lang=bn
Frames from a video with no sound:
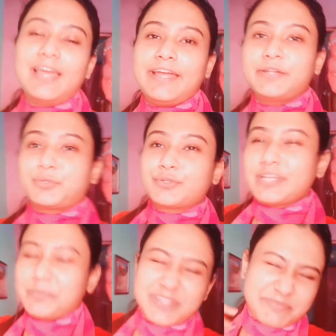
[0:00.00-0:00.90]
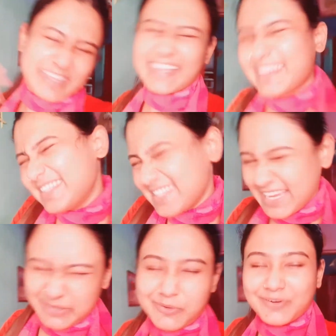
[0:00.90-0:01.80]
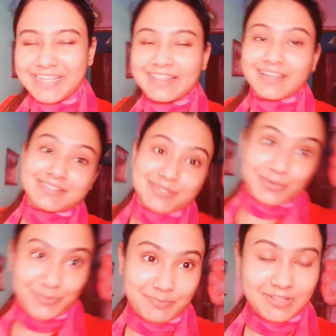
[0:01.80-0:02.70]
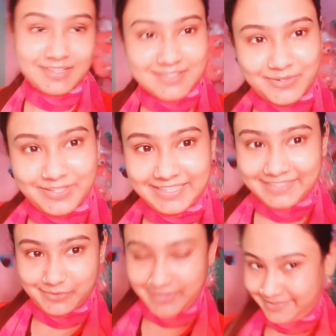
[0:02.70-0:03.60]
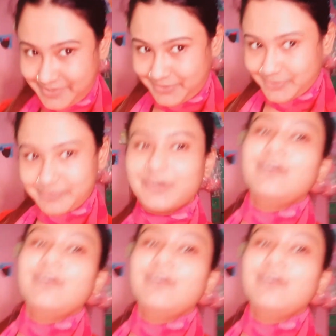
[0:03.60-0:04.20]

একটু ক্রিম শ্রিম মেখে আর কি যাই হোক করে লাঞ্চ করব লাঞ্চ করে দেন একটু রেস্ট করব